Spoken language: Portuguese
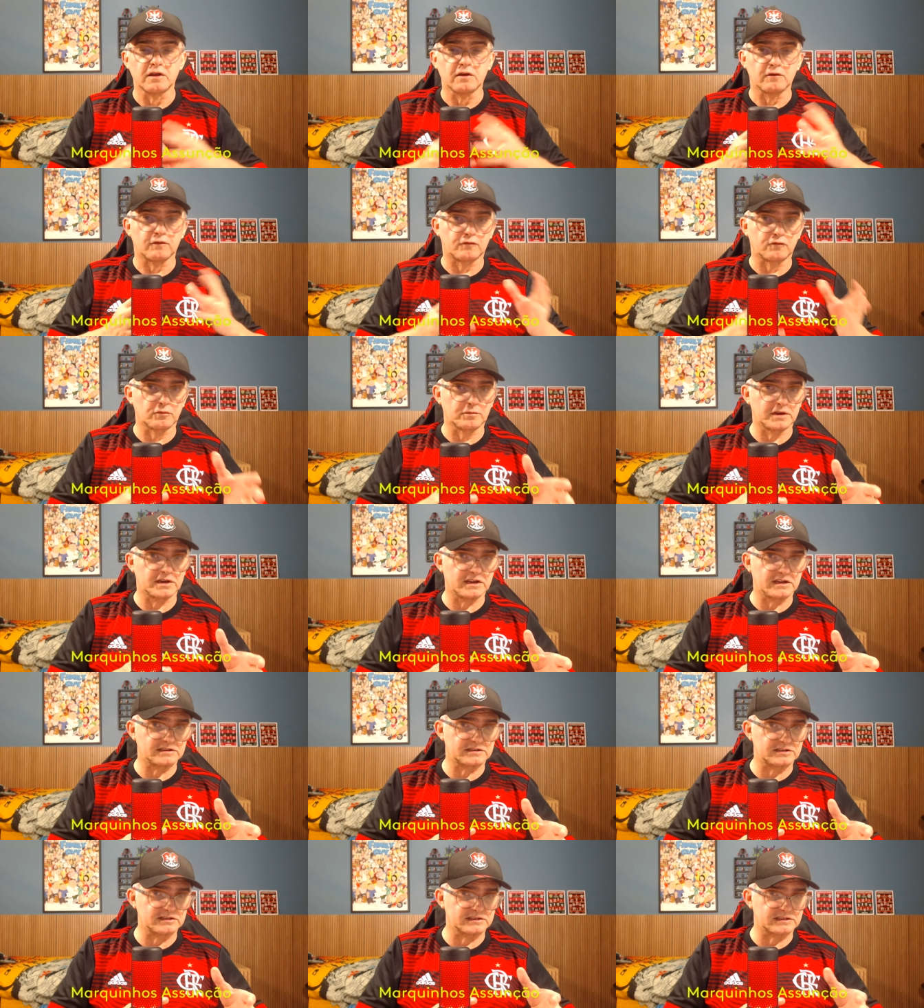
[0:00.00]

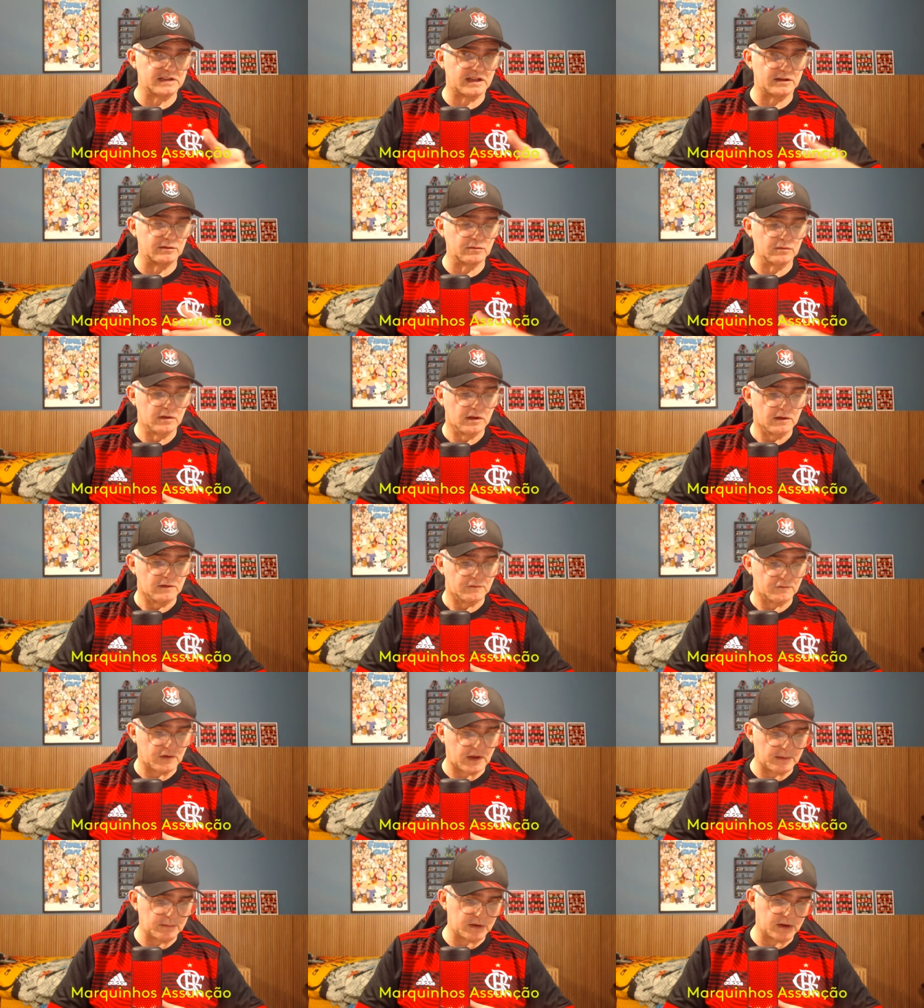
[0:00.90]
Fluminense 0,
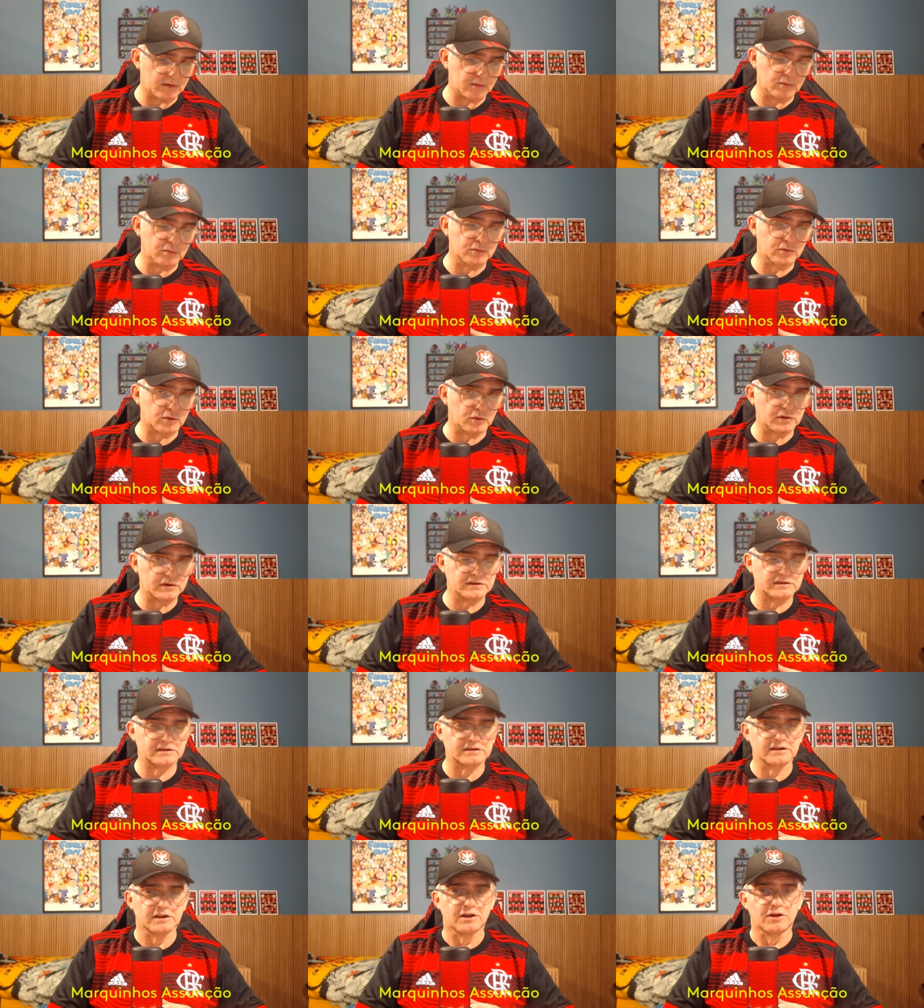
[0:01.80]
Flamengo
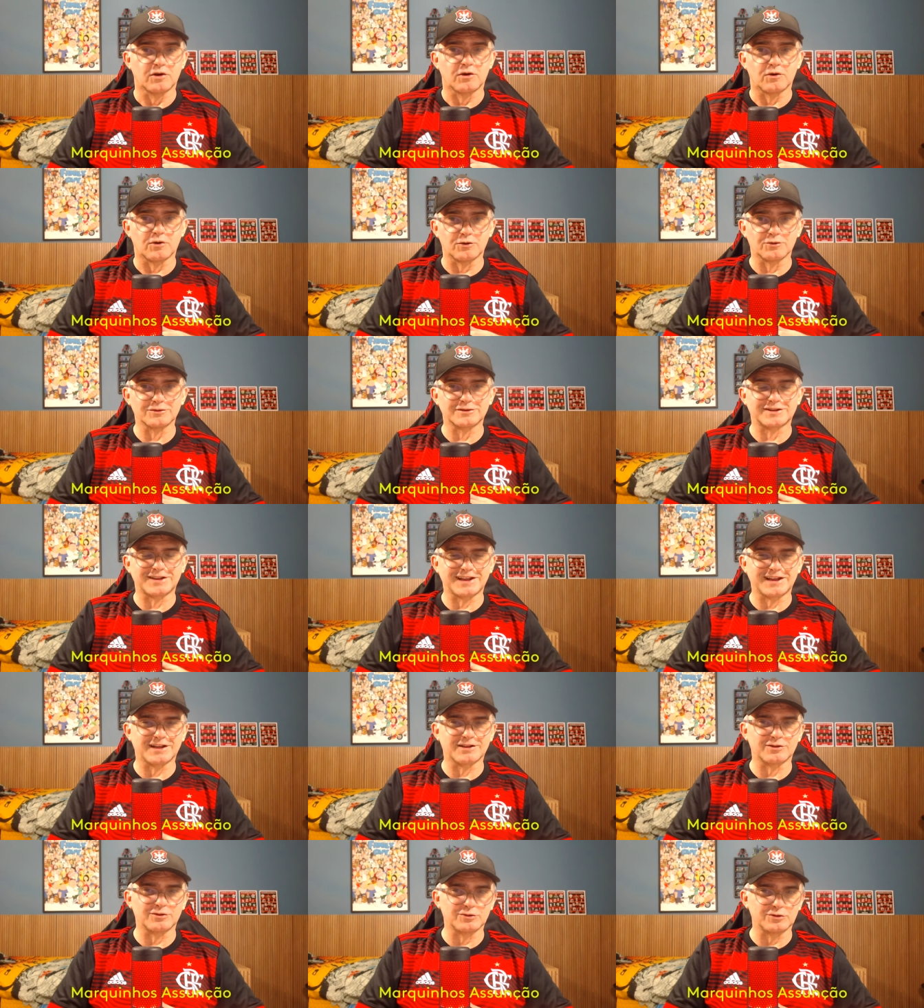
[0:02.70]
2, ontem
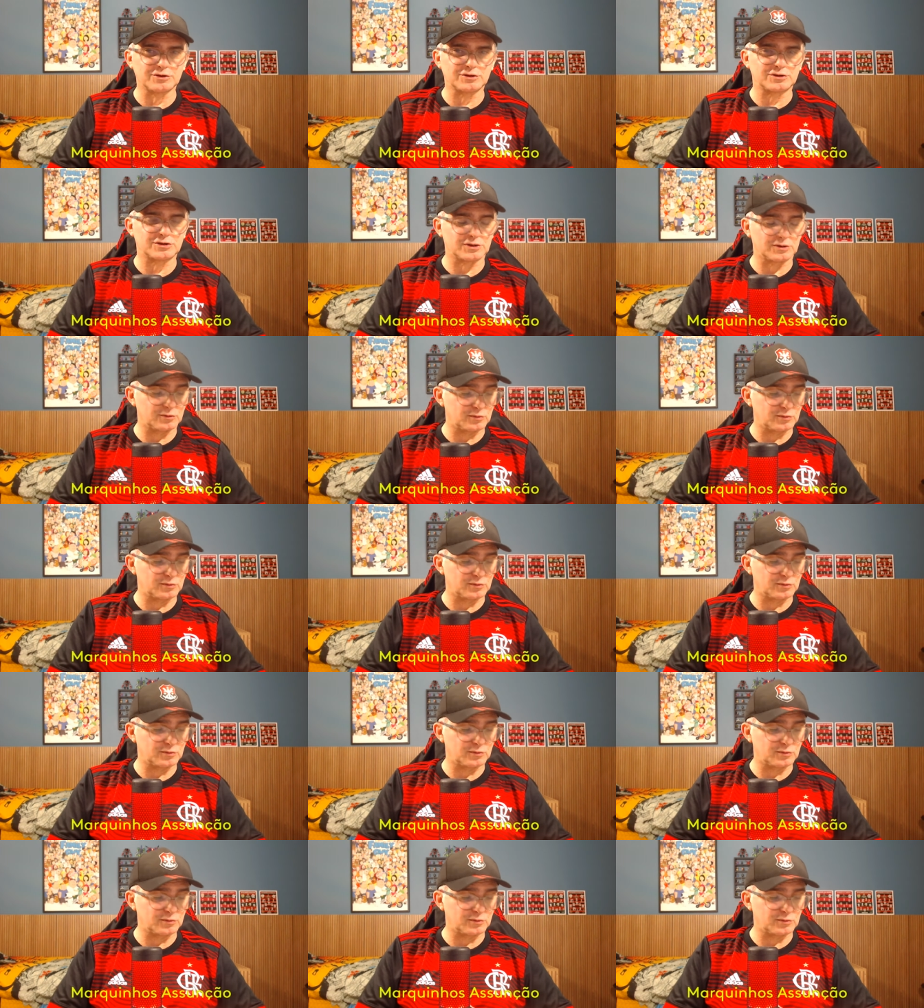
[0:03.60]
à noite no